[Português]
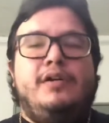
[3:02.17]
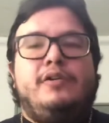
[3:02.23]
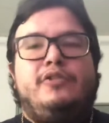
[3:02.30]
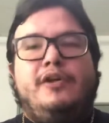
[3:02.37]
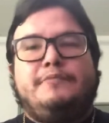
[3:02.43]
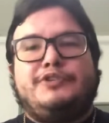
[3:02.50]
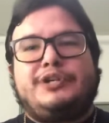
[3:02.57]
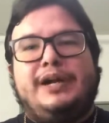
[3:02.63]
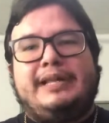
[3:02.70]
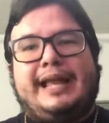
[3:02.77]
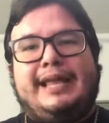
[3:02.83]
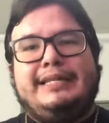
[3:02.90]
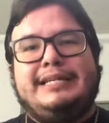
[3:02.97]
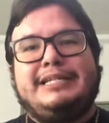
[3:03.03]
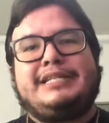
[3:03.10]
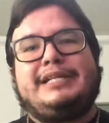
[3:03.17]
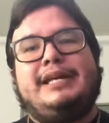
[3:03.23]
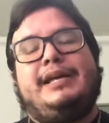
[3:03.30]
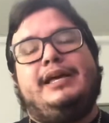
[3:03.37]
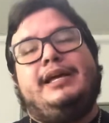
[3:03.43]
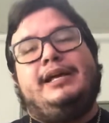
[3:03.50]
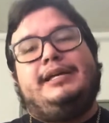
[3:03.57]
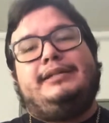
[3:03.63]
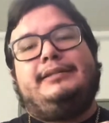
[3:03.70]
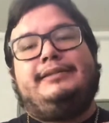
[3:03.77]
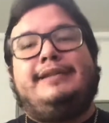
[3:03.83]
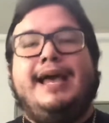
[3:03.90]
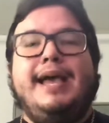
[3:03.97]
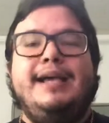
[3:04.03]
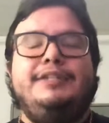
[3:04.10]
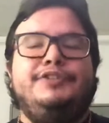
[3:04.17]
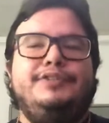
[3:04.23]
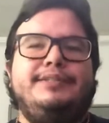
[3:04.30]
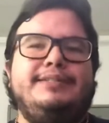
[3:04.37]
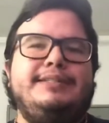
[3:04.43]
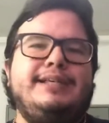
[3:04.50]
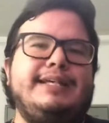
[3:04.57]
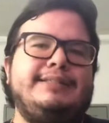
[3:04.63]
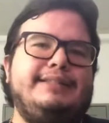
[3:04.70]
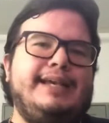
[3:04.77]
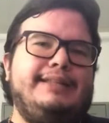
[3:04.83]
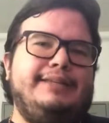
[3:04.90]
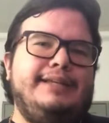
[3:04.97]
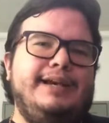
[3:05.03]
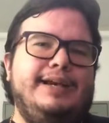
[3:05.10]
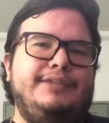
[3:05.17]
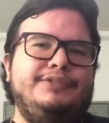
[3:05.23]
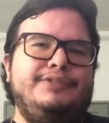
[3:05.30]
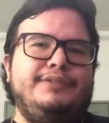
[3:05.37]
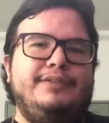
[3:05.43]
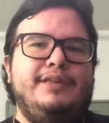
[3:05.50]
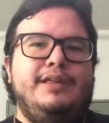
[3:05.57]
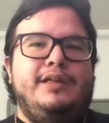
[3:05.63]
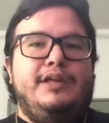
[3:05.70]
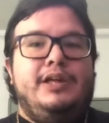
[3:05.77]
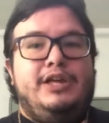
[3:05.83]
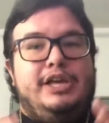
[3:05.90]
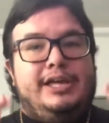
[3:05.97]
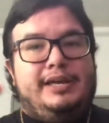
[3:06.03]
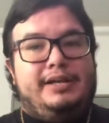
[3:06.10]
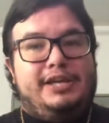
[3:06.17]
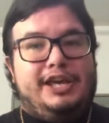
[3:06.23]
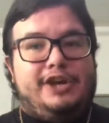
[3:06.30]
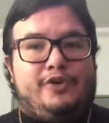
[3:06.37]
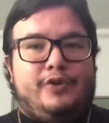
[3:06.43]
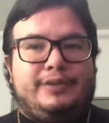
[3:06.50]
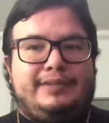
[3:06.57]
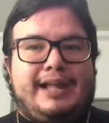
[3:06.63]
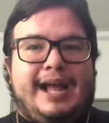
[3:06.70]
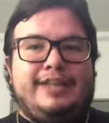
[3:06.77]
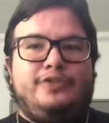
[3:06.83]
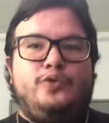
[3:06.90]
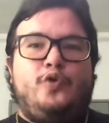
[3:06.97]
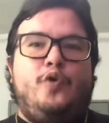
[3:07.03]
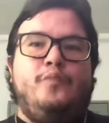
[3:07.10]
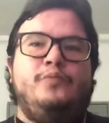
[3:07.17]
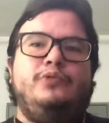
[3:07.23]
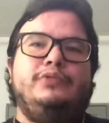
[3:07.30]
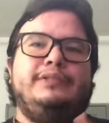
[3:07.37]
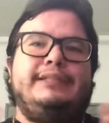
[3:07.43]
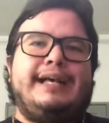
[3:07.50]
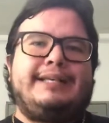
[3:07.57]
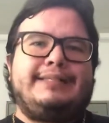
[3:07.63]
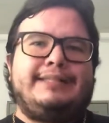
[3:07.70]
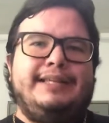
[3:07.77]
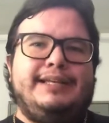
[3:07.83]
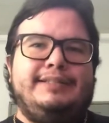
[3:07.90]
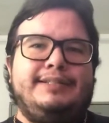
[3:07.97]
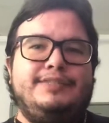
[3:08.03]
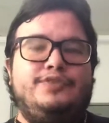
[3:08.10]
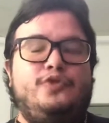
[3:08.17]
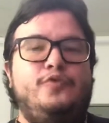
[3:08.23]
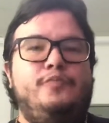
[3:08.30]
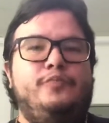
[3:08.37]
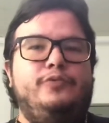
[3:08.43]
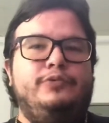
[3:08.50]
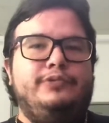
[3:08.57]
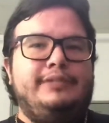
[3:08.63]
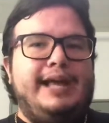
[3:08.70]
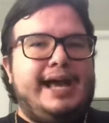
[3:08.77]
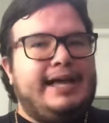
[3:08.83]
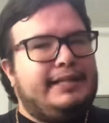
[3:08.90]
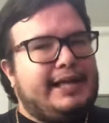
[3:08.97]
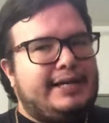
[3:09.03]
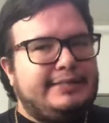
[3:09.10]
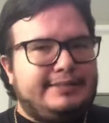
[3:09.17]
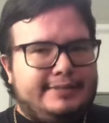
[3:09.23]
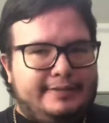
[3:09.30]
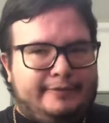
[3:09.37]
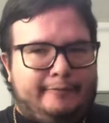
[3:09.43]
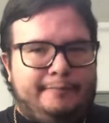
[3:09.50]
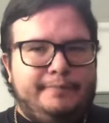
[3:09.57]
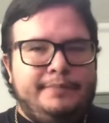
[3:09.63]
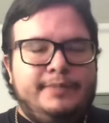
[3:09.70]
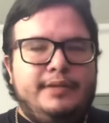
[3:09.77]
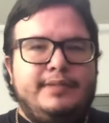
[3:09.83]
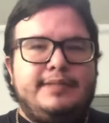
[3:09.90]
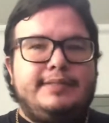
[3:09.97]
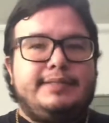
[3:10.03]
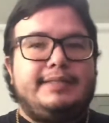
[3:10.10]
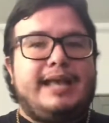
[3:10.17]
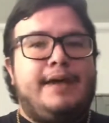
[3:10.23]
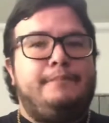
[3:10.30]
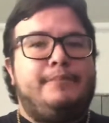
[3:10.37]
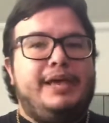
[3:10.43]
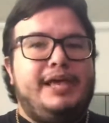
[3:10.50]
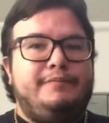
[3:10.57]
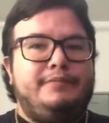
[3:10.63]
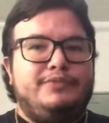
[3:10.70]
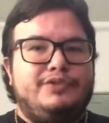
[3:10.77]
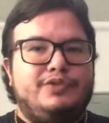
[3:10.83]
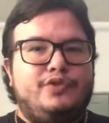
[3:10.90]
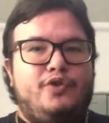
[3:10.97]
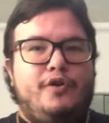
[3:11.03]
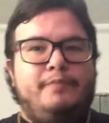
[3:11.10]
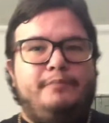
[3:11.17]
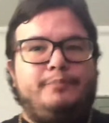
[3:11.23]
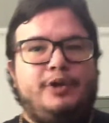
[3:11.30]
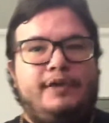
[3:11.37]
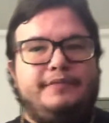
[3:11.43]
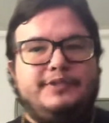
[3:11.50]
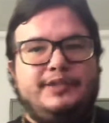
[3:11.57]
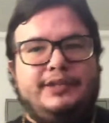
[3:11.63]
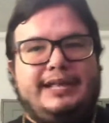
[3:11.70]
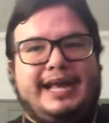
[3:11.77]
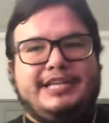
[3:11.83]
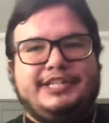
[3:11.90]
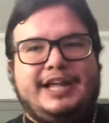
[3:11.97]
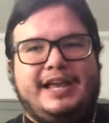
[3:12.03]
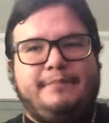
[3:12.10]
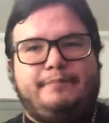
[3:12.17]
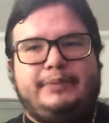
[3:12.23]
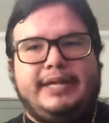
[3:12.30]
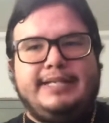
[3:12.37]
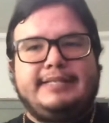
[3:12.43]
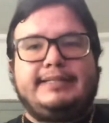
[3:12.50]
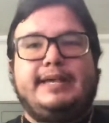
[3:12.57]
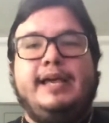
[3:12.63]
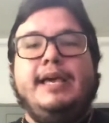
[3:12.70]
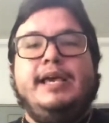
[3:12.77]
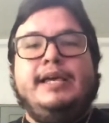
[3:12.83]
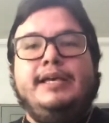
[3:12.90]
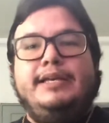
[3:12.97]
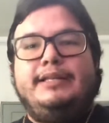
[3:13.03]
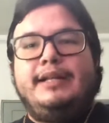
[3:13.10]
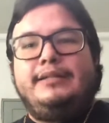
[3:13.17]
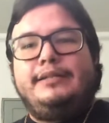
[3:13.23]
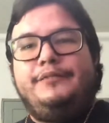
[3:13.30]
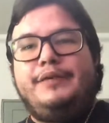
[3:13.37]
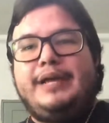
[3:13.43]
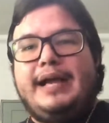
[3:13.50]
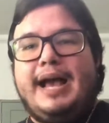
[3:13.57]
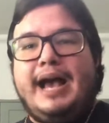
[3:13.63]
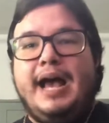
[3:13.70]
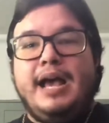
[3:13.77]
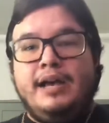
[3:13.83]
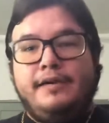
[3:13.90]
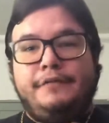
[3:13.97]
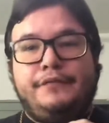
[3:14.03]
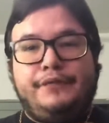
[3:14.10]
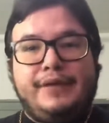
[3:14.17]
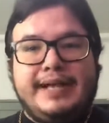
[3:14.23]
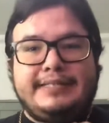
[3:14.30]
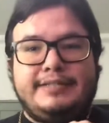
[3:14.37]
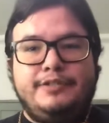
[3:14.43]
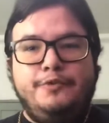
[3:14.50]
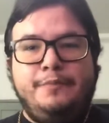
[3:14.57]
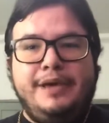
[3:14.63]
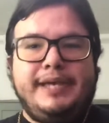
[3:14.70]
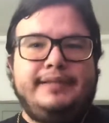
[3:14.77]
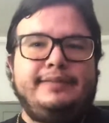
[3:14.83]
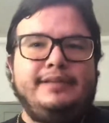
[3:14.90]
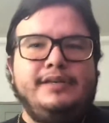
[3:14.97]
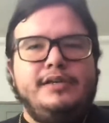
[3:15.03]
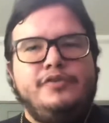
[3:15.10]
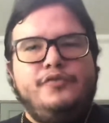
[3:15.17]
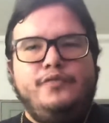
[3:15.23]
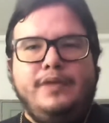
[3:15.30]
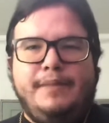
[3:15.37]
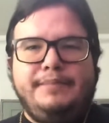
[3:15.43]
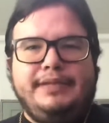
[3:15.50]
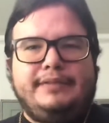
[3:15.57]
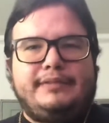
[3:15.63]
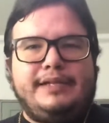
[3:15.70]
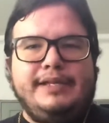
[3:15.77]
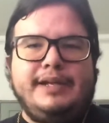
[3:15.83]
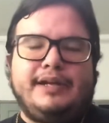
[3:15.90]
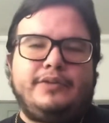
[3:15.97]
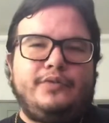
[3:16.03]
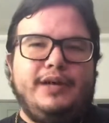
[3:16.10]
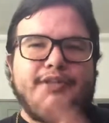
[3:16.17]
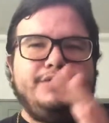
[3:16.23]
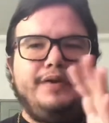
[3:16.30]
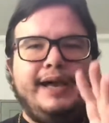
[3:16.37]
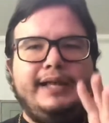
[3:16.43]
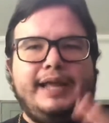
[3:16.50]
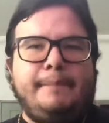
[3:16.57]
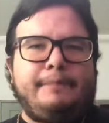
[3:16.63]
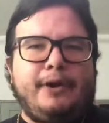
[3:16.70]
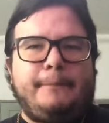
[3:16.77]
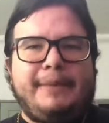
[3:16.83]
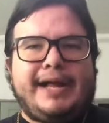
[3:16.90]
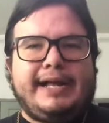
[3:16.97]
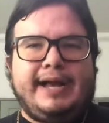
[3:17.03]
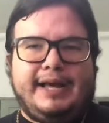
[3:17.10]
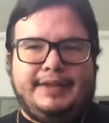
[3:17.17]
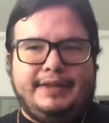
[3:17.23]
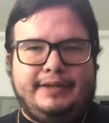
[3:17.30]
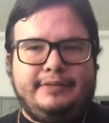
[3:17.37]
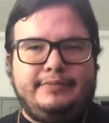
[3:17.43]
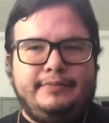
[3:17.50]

como jornalista, desde os 17 anos em contato com o mundo das letras, com o mundo da redação. Sabemos, como profissionais da imprensa, identificar facilmente uma mentira quando ela é propagada.